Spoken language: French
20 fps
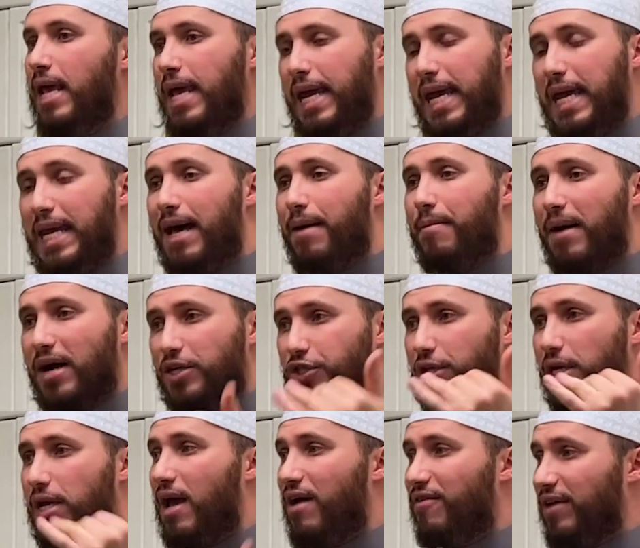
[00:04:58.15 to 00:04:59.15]
et il a
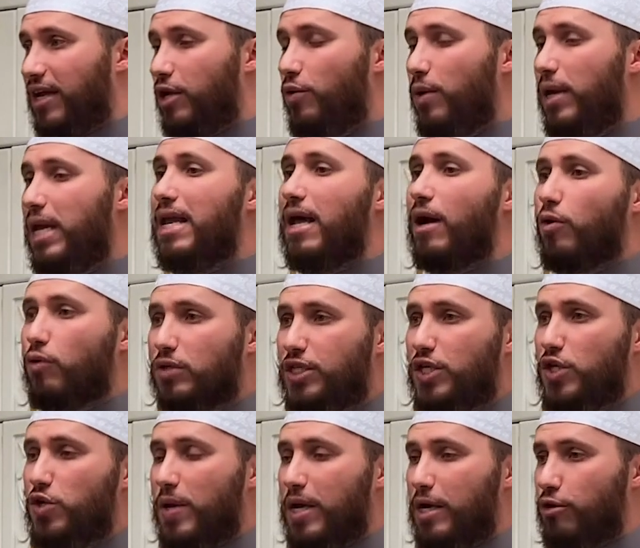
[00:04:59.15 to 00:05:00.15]
marché avec lui, il a
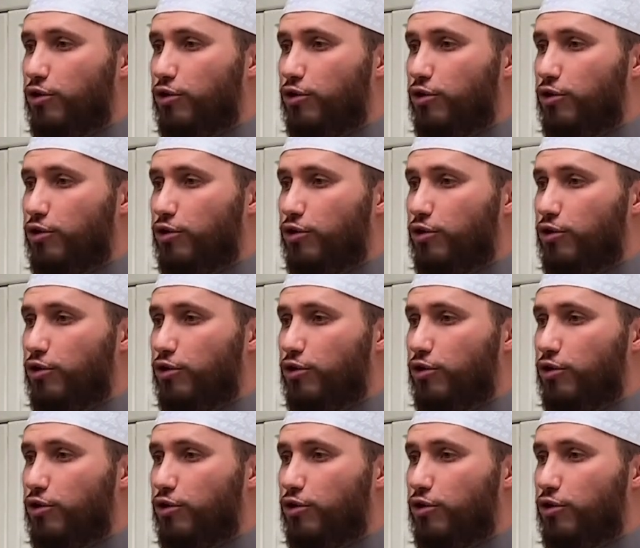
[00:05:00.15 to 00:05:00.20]
continué